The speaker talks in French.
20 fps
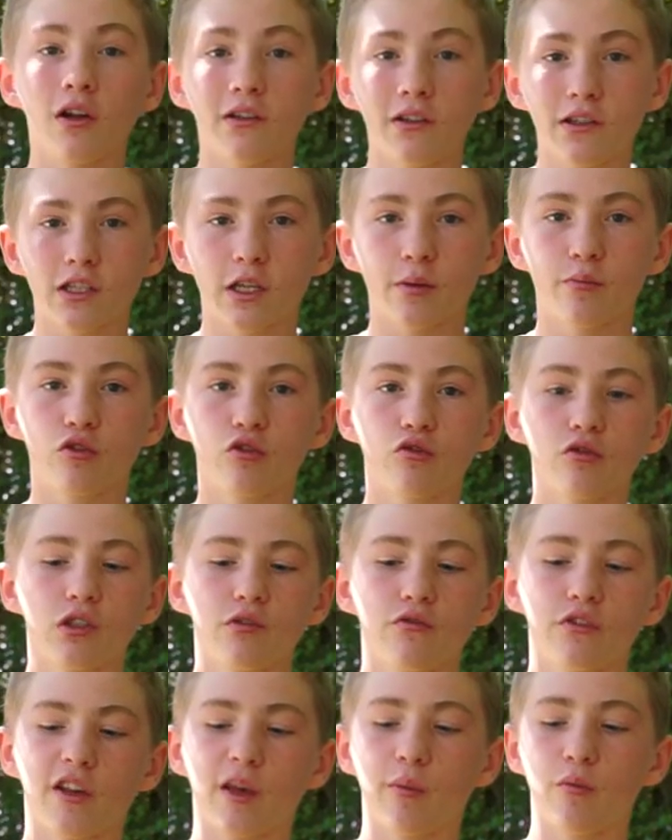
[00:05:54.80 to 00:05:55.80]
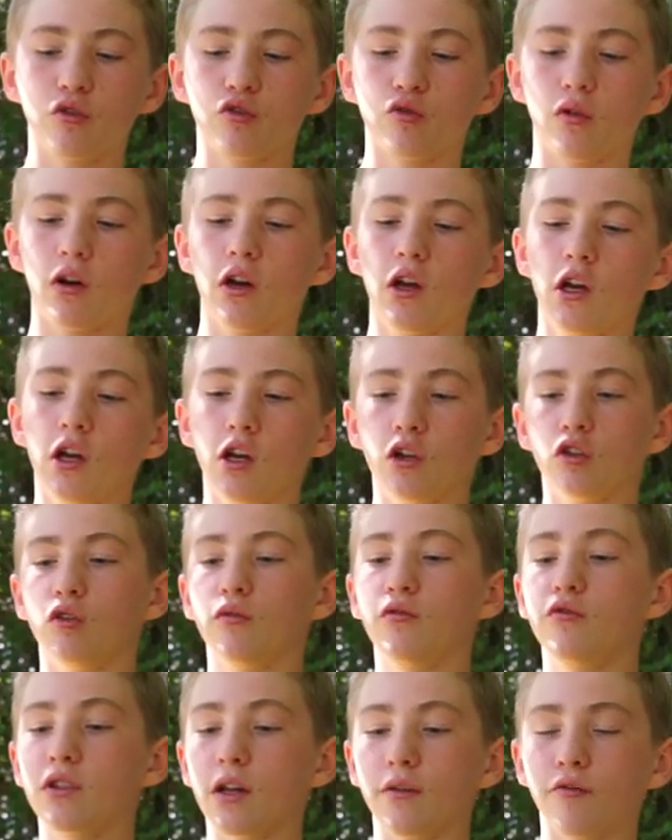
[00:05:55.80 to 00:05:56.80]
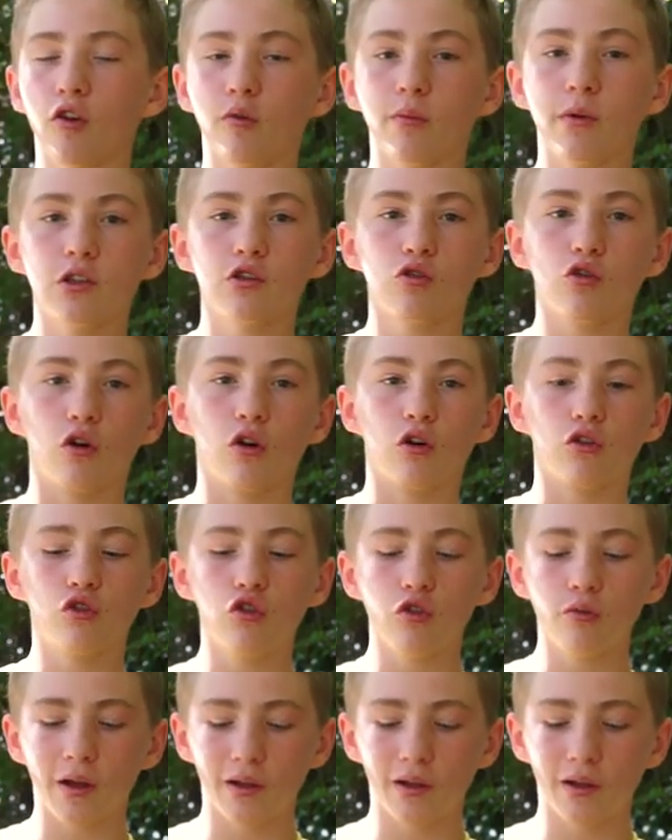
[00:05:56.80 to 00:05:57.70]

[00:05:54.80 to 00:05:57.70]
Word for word: la description si vous avez besoin de vous informer sur euh, tout le